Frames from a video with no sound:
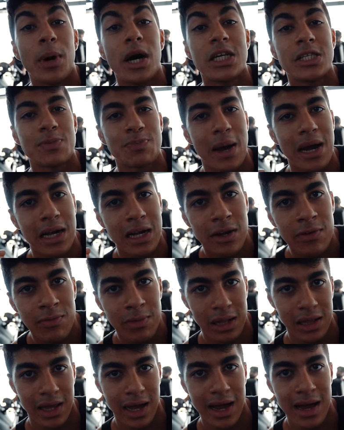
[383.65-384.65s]
पर्सपेक्टिव
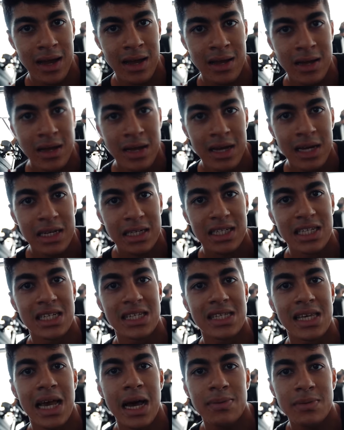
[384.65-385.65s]
मिलता है
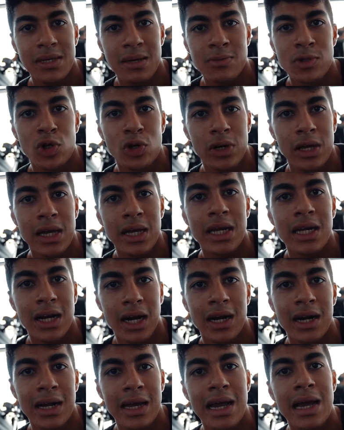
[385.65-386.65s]
जिससे आप समझोगे कि
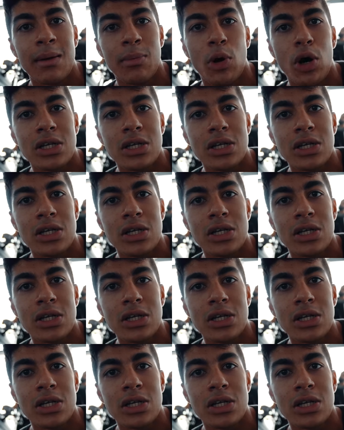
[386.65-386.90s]
ठंडी एक